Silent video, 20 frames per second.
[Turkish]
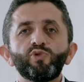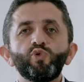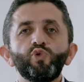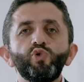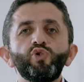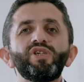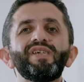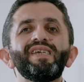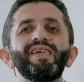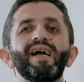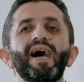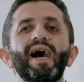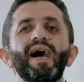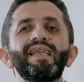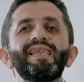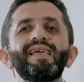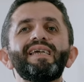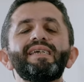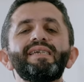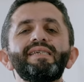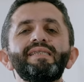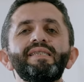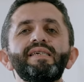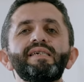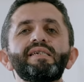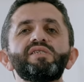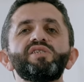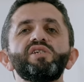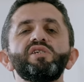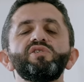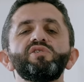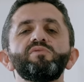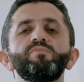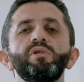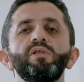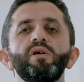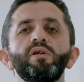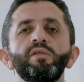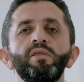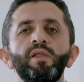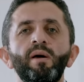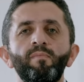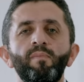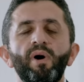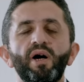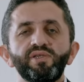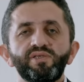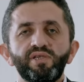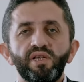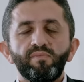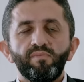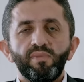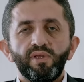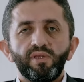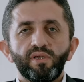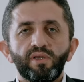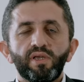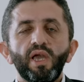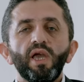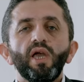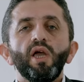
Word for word: Türkiye aleyhindeki çalışmalarından bahsetmedik.